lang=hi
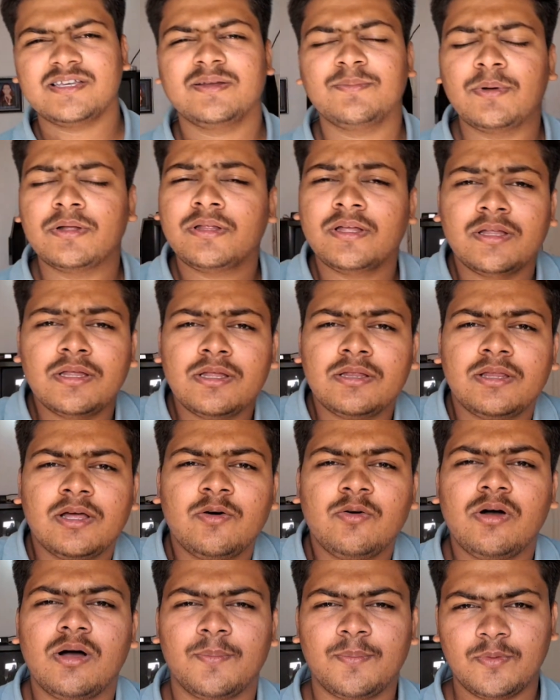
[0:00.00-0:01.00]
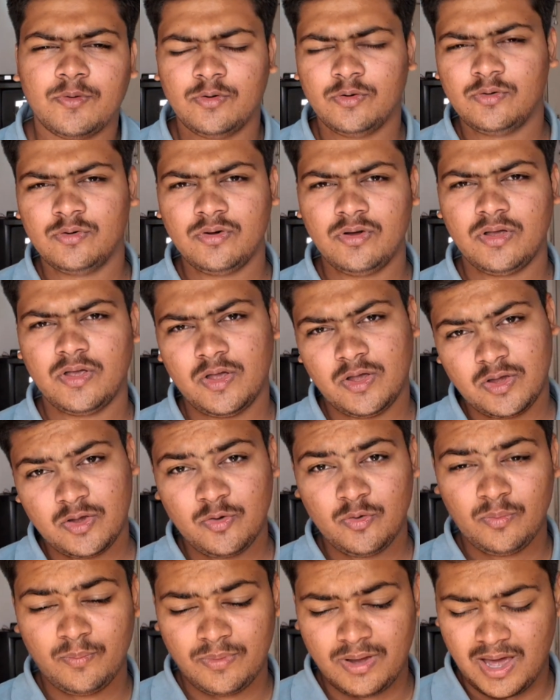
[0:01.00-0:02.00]
रीजन बता देता हूँ आपको कि
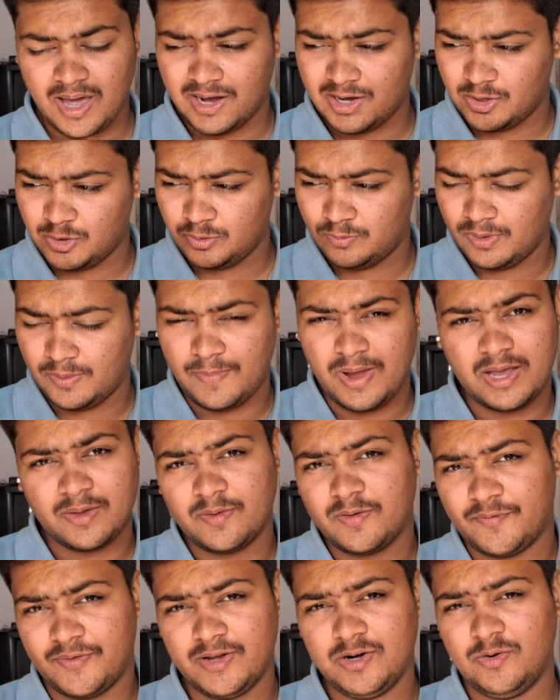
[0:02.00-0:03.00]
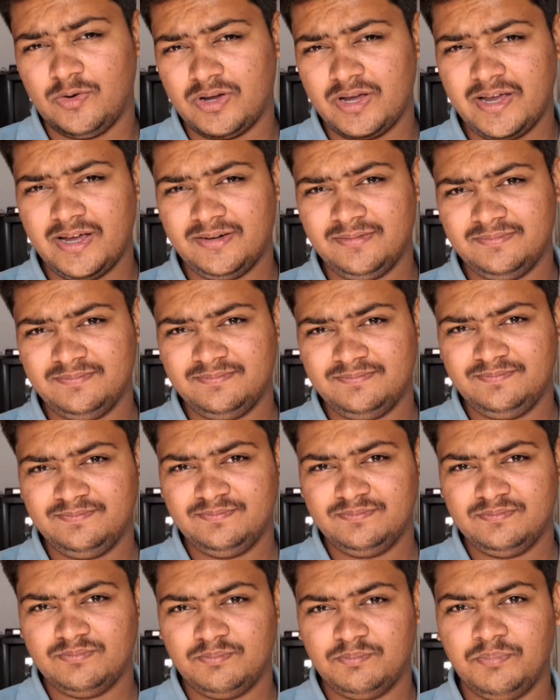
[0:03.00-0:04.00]
क्यों मैं आरटीओ में बाइक में फेल हो गया
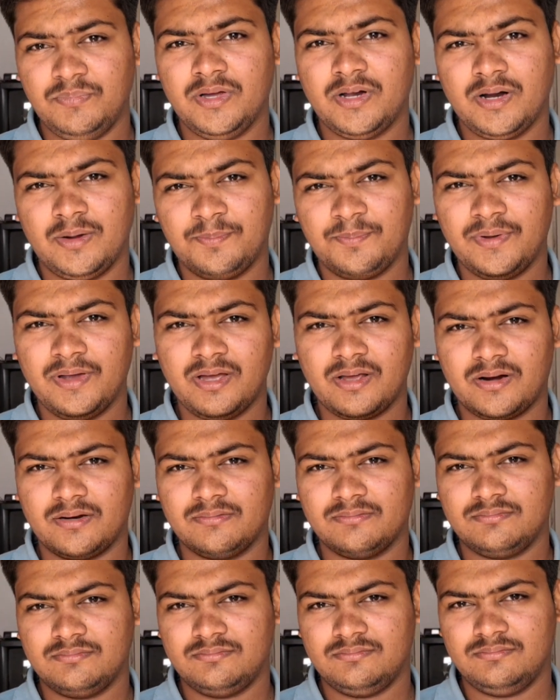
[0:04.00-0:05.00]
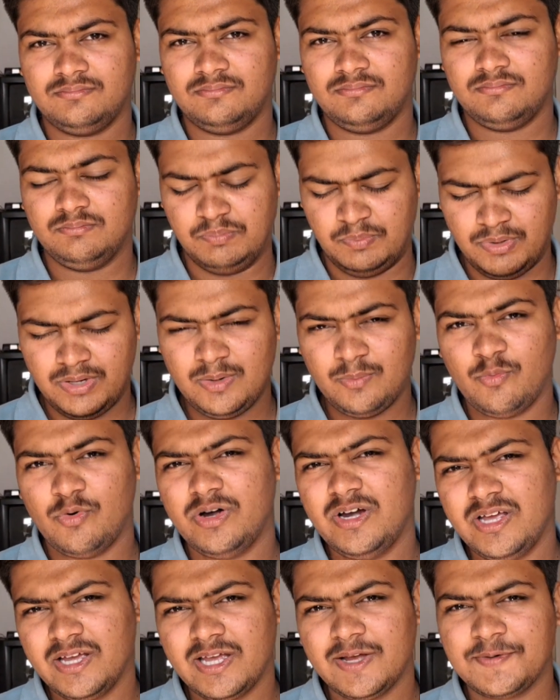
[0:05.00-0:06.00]
मेरा पैर मेरी
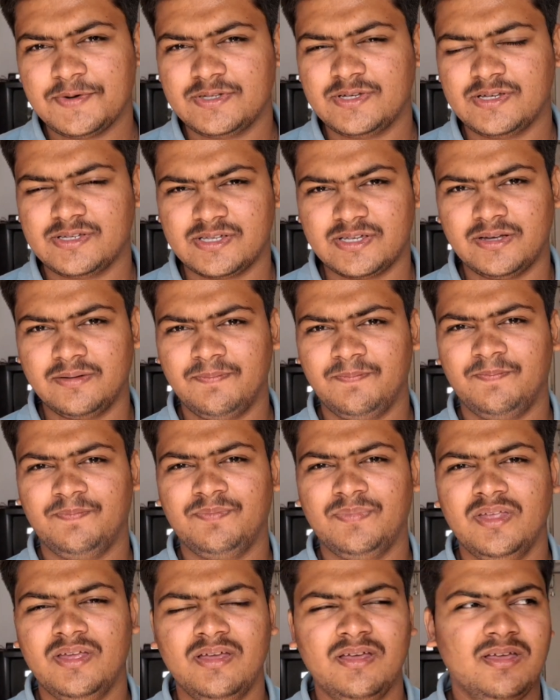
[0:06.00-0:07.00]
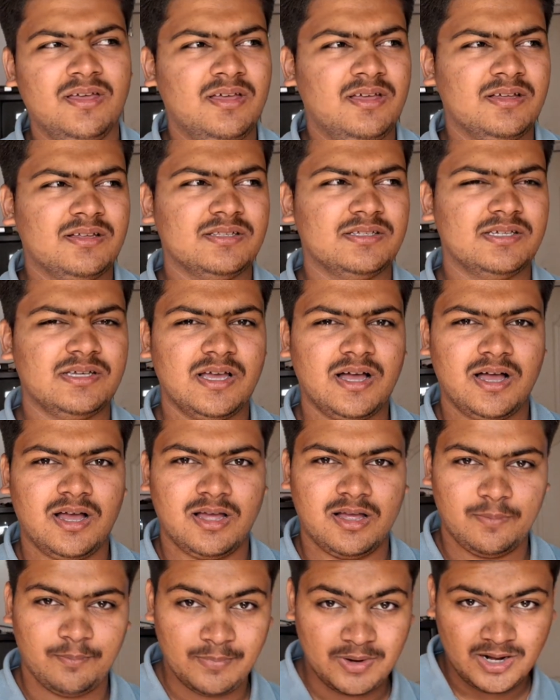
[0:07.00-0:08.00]
बॉडी की वजह से जी हाँ
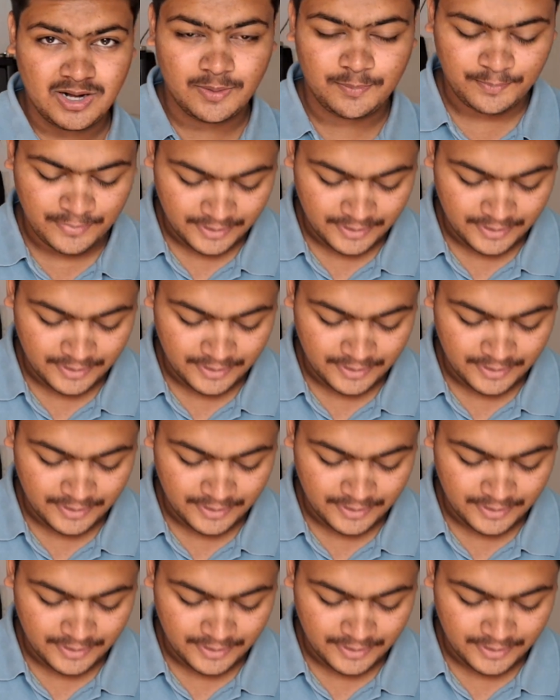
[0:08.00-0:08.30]
मेरा